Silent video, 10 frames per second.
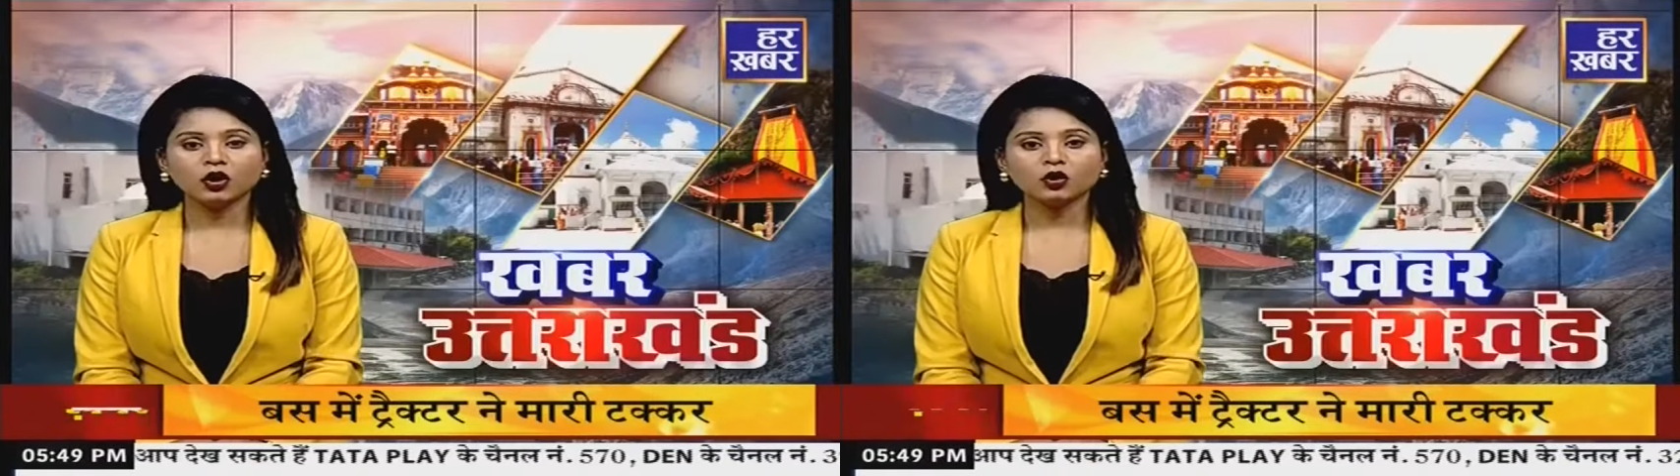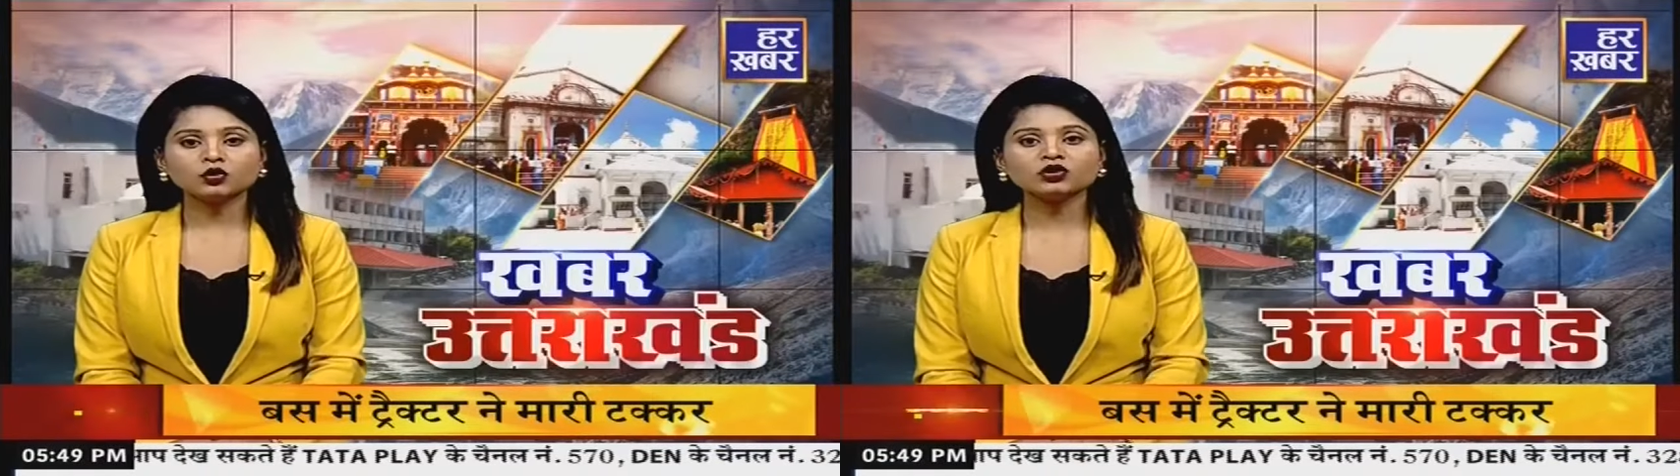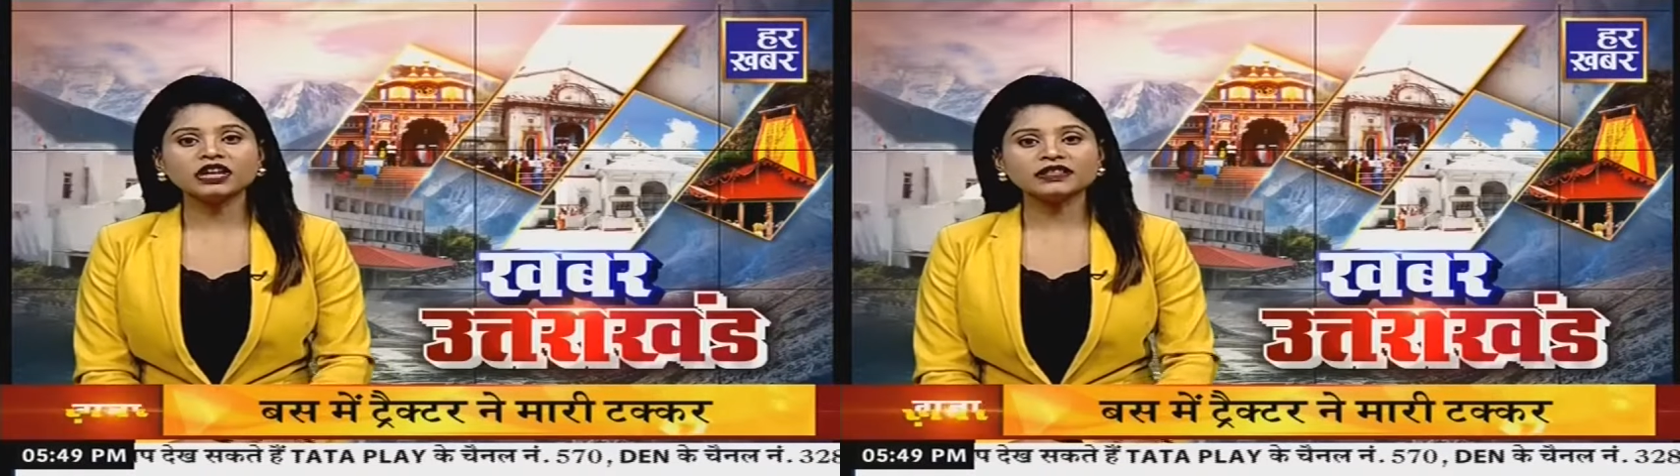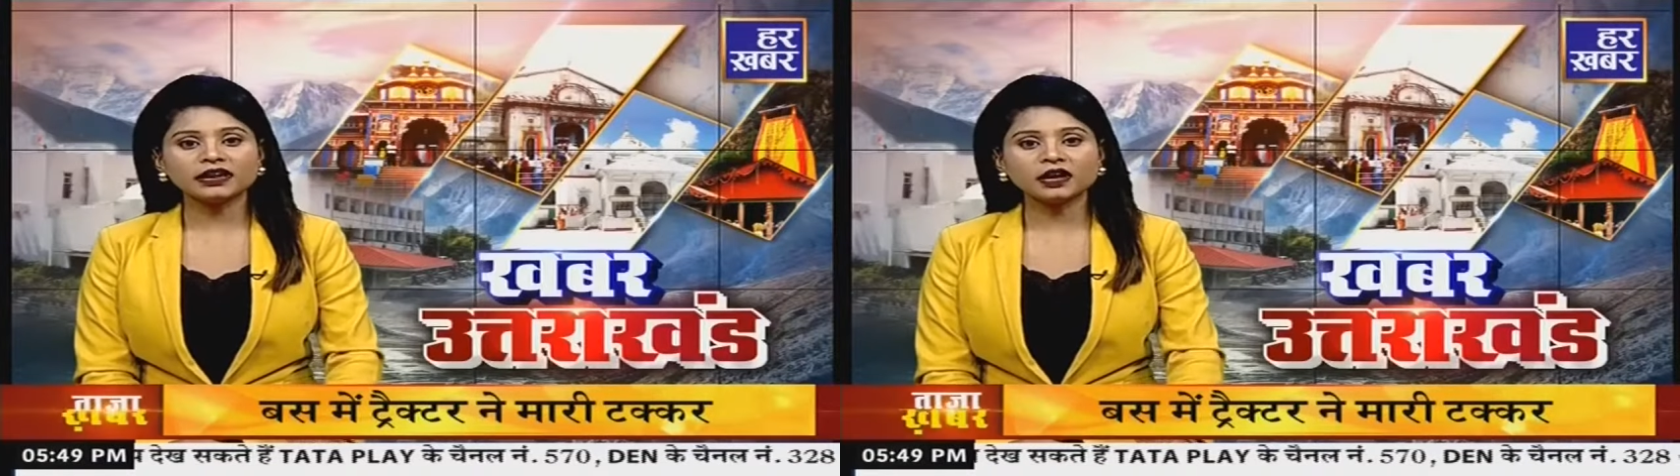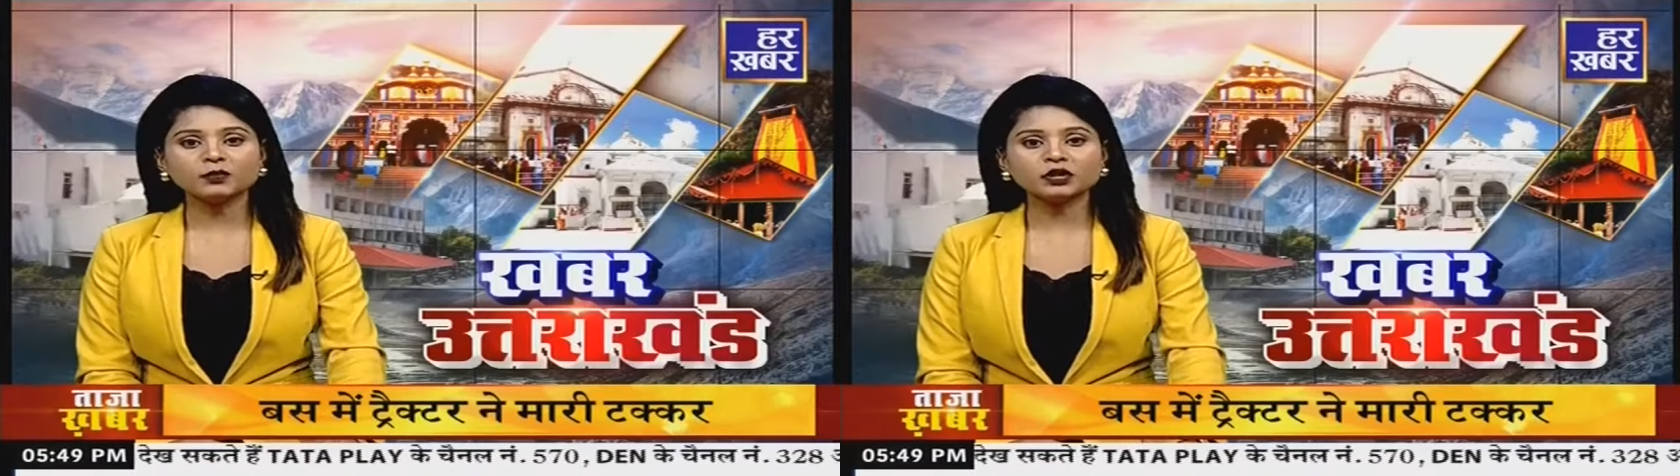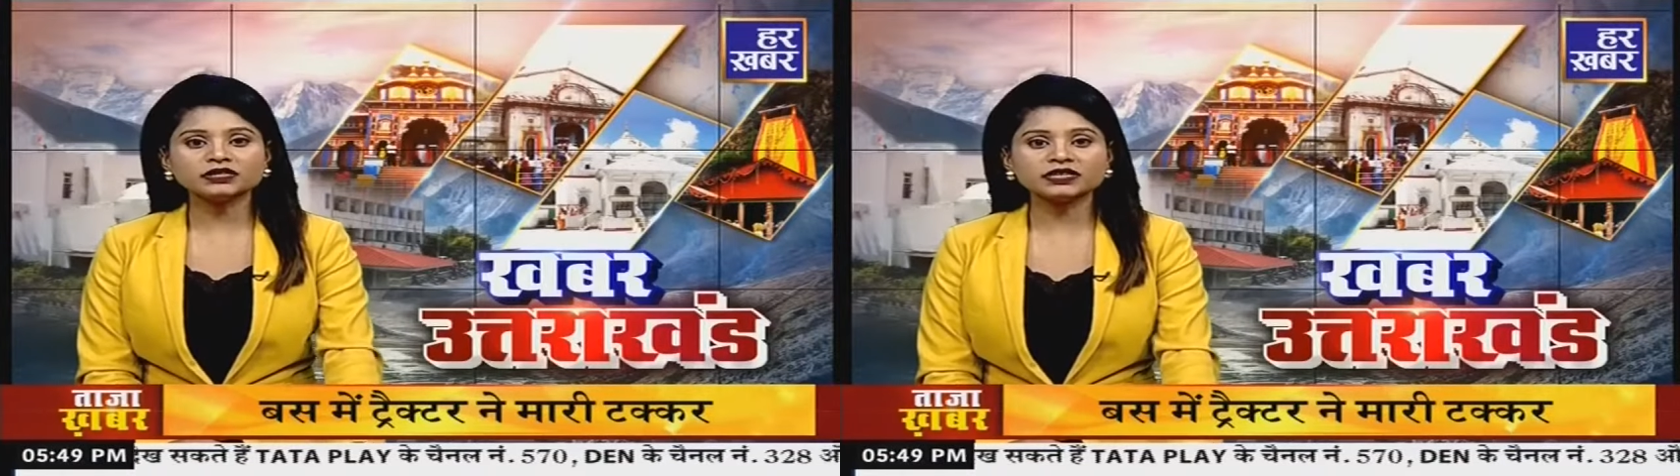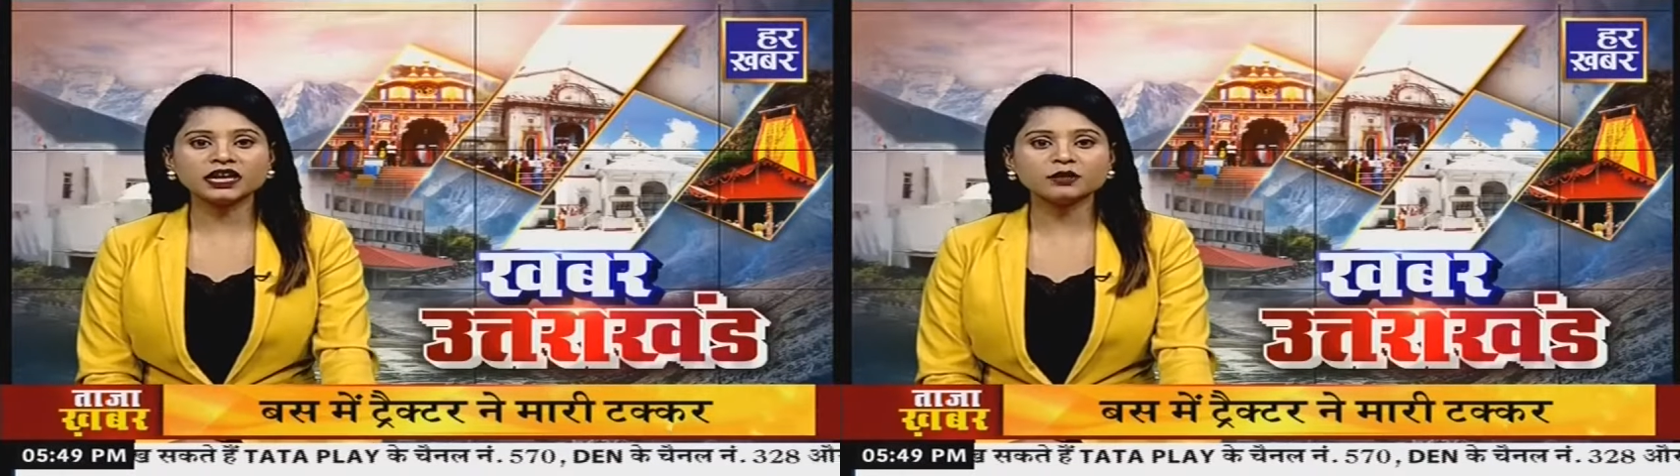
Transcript: कुंडा थाना पुलिस ने